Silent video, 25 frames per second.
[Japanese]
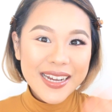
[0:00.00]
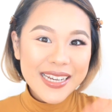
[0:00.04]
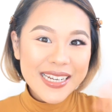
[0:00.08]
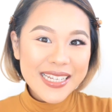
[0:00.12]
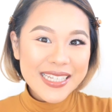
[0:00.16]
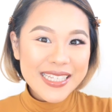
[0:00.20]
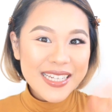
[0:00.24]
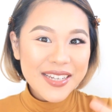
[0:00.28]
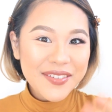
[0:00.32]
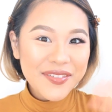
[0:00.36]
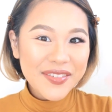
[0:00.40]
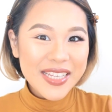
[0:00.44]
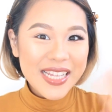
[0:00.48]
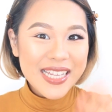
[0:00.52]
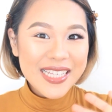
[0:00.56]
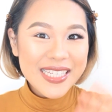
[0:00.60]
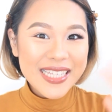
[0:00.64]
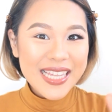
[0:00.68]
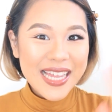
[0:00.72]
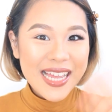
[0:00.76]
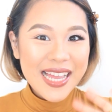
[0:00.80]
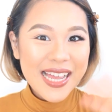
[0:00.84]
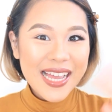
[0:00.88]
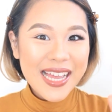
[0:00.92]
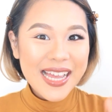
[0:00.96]
こんにちは皆
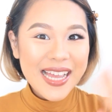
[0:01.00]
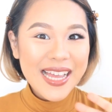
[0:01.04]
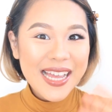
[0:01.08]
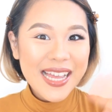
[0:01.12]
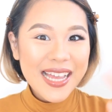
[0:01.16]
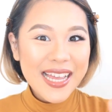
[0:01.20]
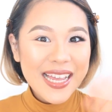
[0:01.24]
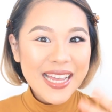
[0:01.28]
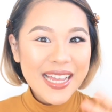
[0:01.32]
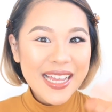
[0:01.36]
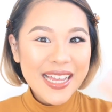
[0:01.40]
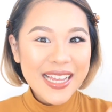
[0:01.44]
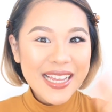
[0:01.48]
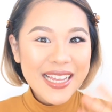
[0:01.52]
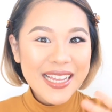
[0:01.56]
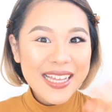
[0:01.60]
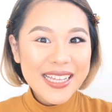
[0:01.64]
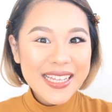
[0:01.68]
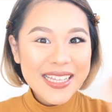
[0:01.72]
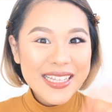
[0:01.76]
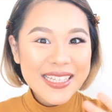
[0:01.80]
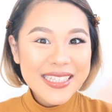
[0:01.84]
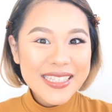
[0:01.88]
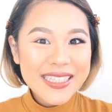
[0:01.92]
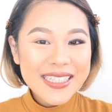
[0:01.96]
さ
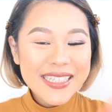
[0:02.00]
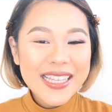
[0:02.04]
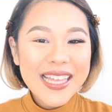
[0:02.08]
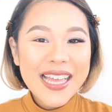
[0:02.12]
ん